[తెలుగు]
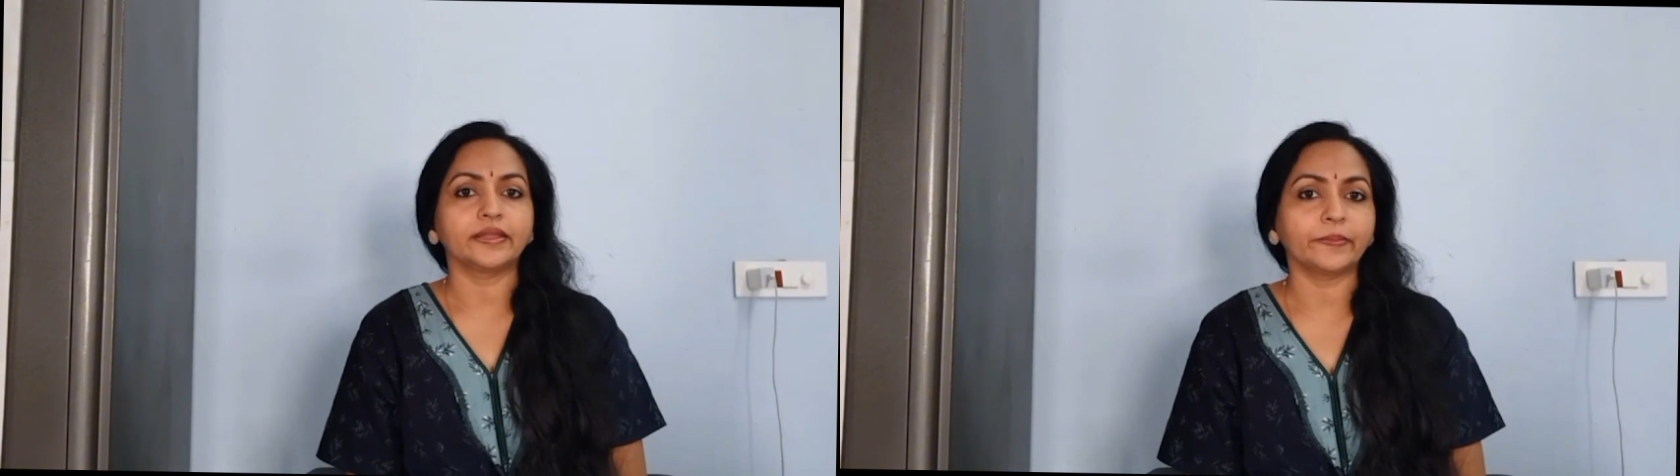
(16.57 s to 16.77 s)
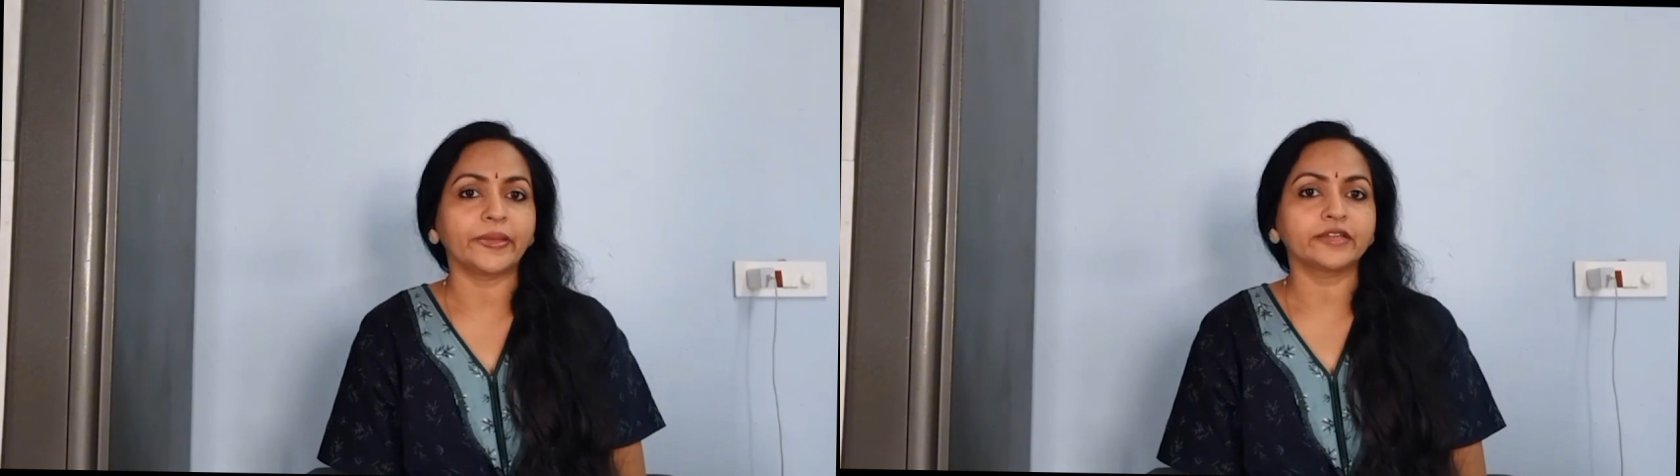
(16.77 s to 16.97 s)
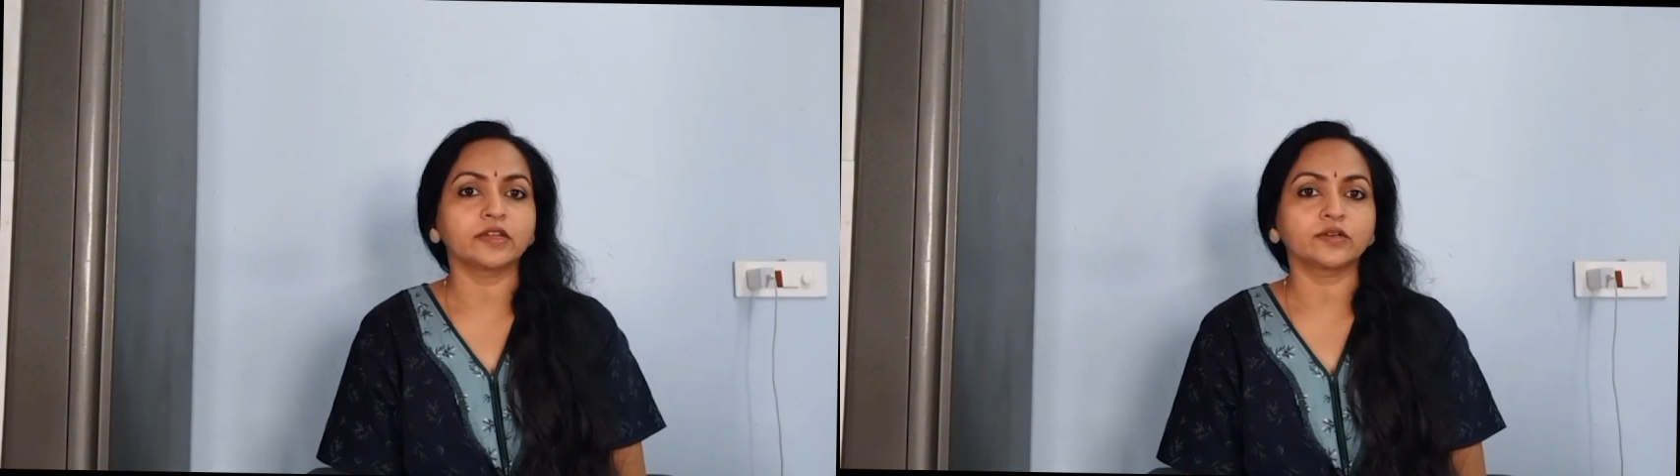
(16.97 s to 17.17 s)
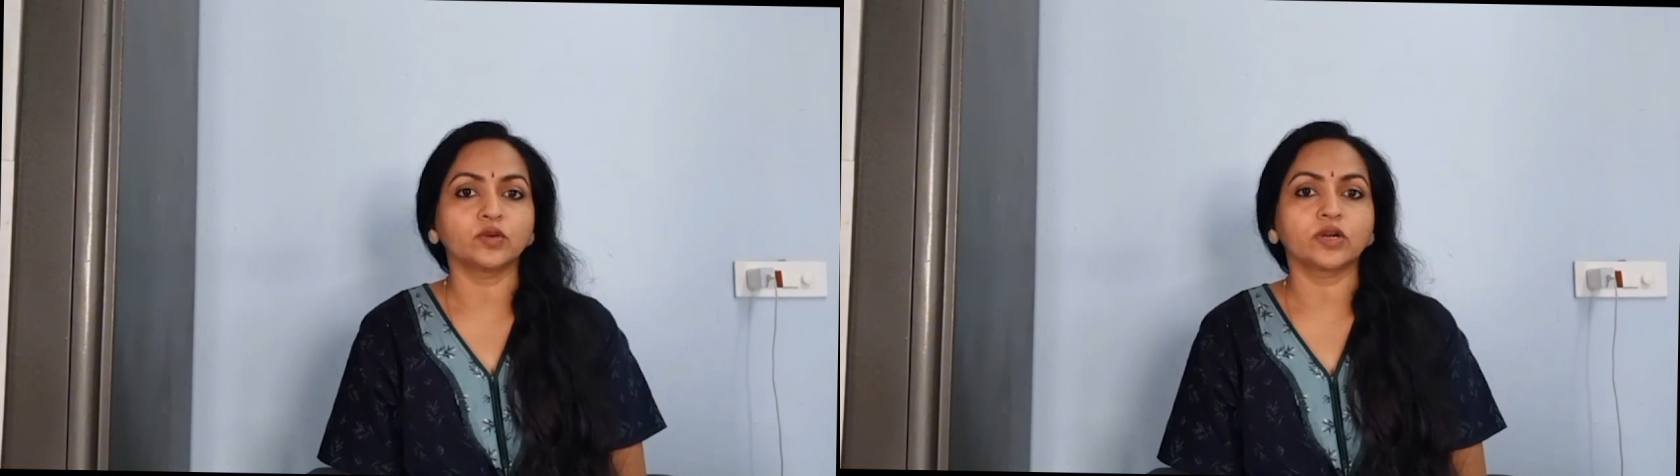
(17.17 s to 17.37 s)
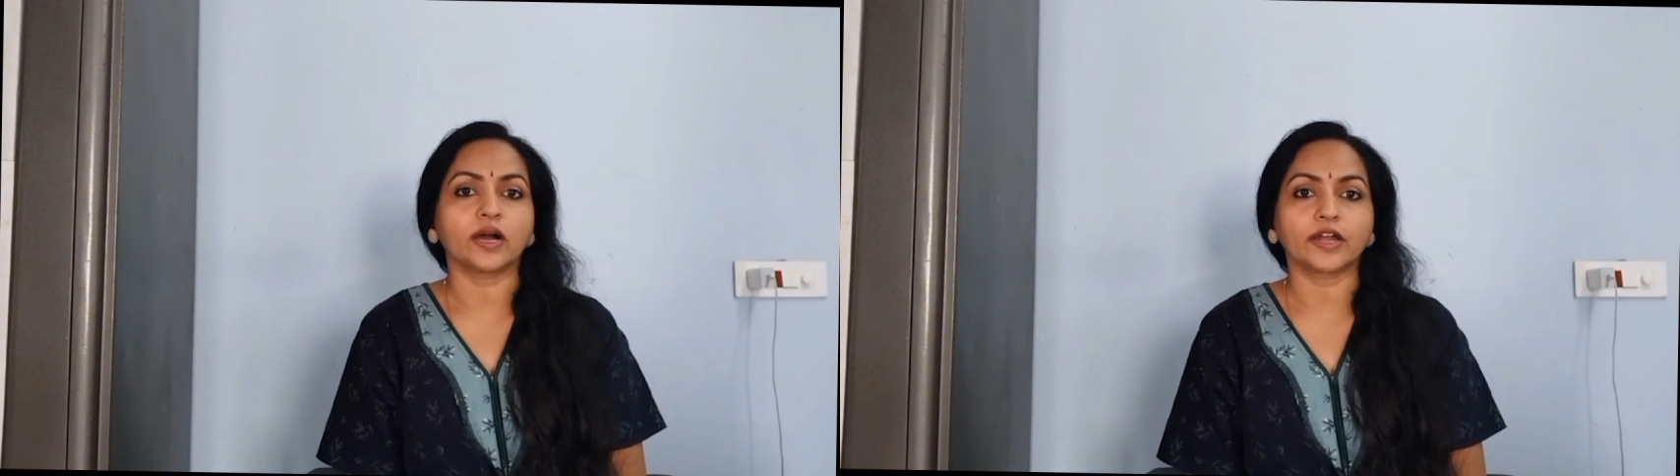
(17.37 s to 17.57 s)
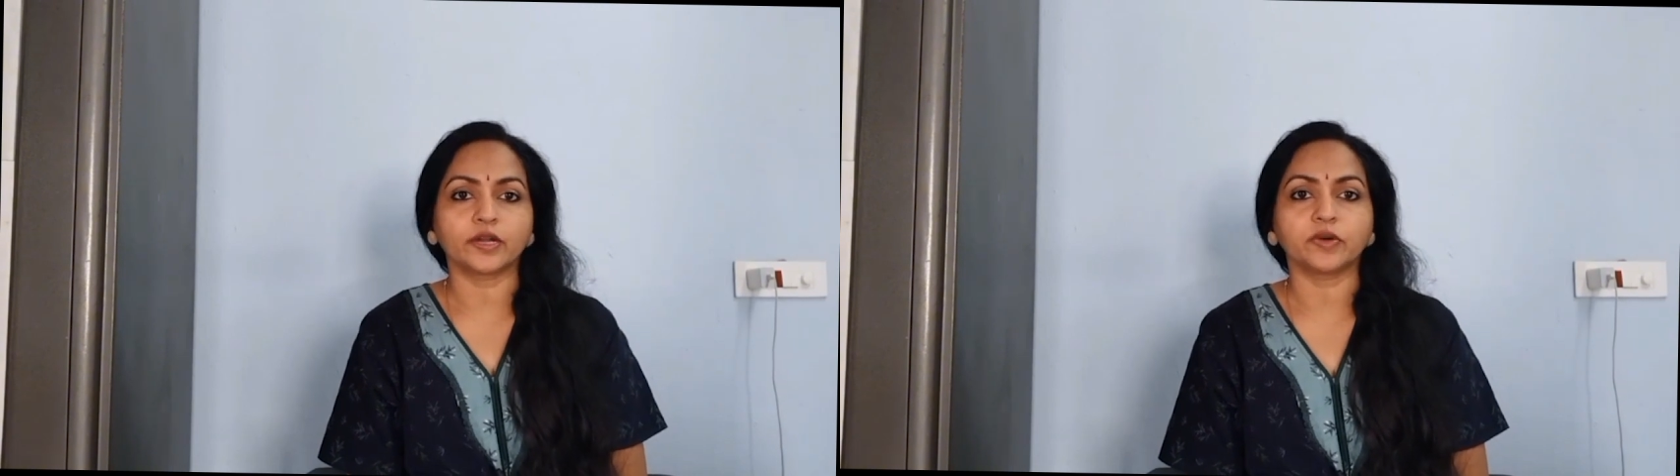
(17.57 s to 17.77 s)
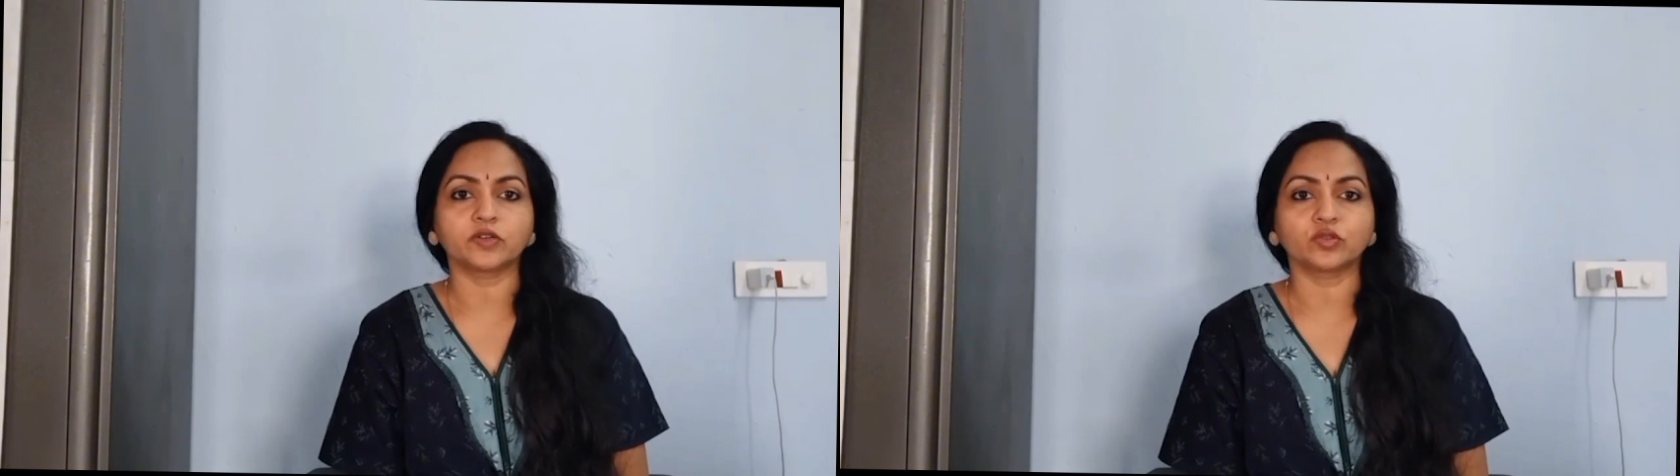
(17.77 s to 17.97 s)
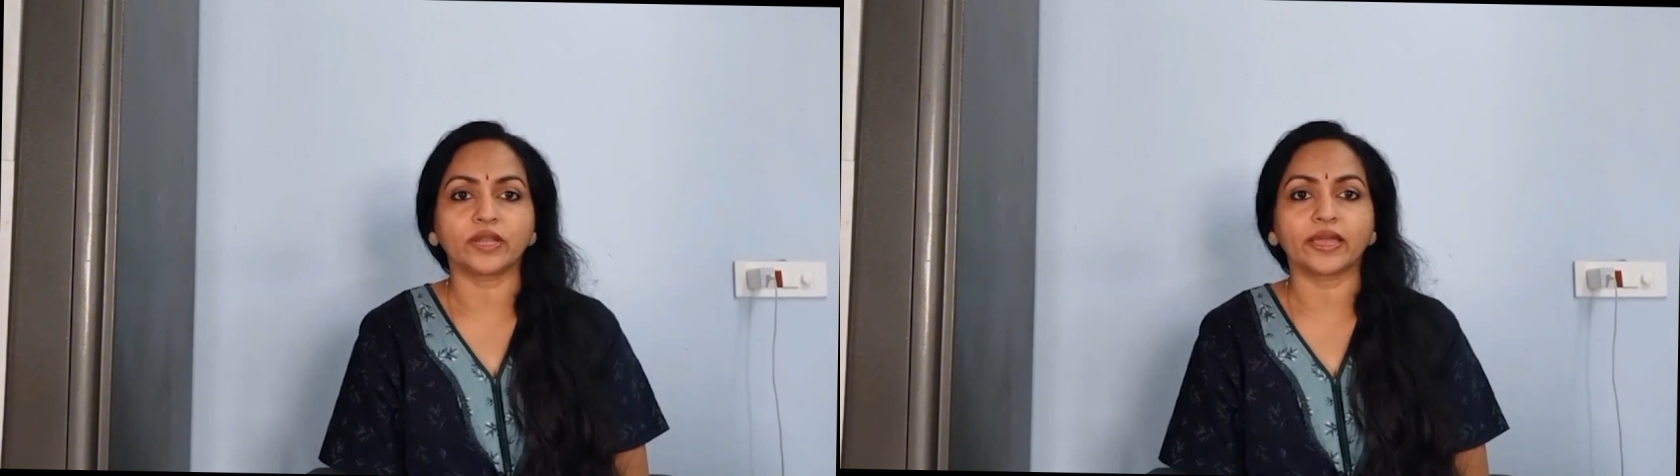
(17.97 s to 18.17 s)
డిబేట్లకు
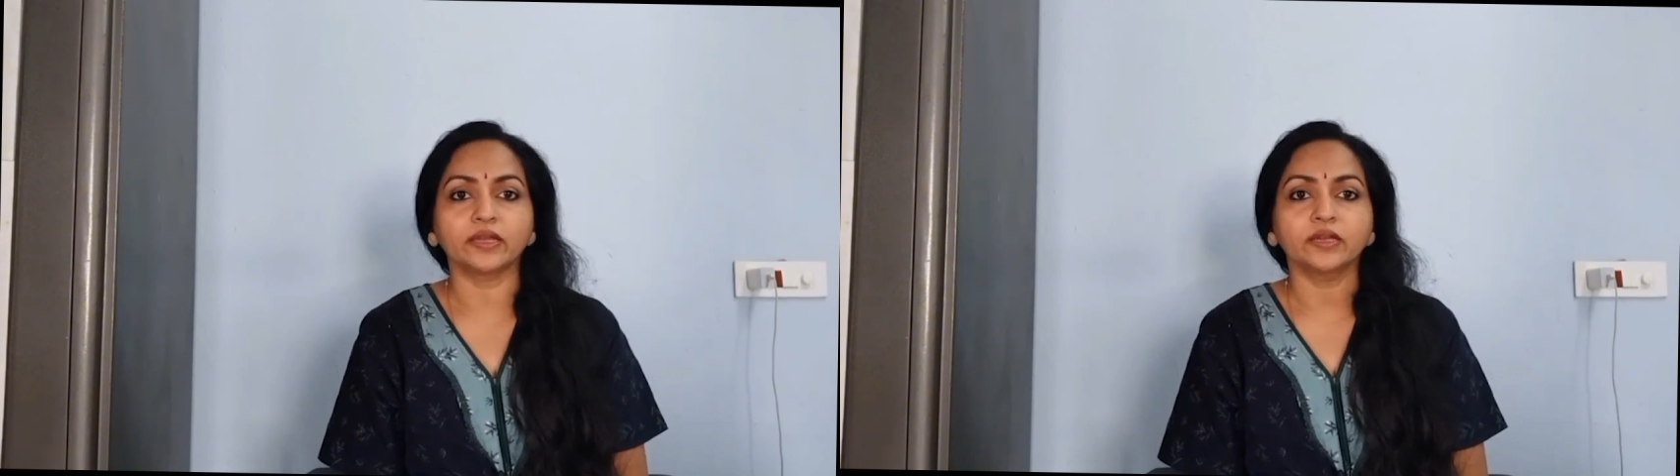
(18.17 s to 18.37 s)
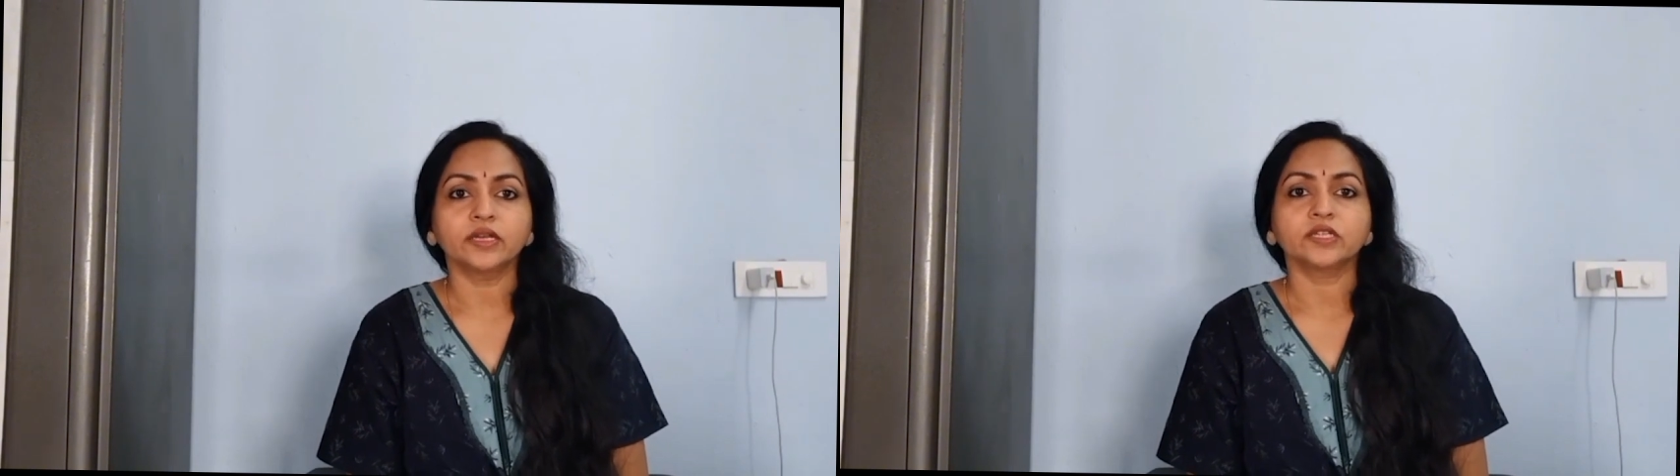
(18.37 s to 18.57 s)
కారణమవుతున్నాయి